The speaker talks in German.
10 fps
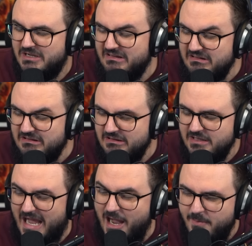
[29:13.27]
Äh,
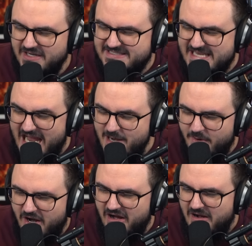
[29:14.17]
aber
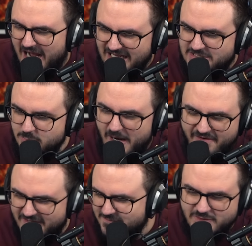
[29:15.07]
selber, hast du
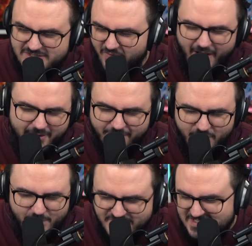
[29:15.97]
mal was für
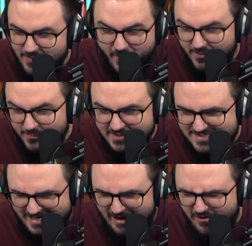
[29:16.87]
250 Euro
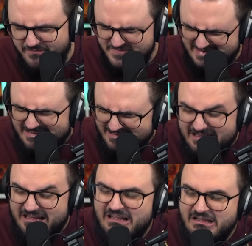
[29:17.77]
gekauft?
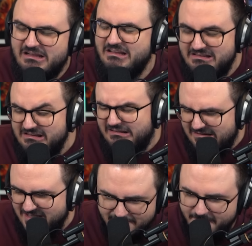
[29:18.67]

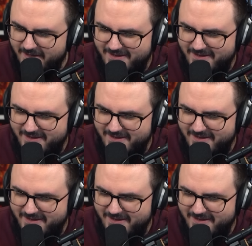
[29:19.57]
Äh.